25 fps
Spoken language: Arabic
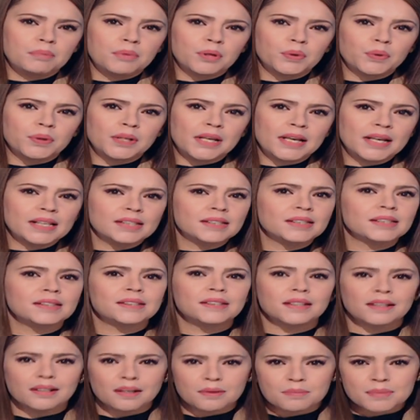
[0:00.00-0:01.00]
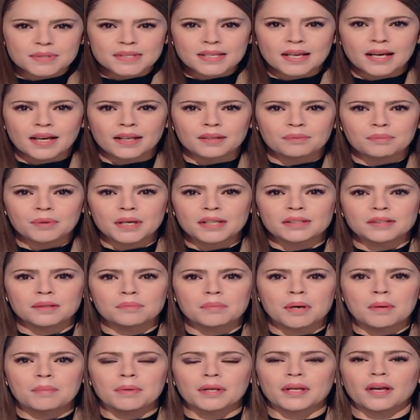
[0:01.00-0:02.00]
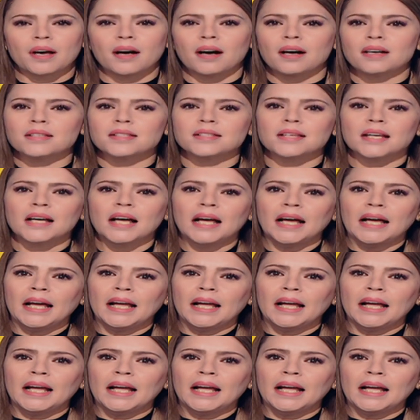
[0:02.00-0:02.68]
بولاية تلمسان باهتمام خاص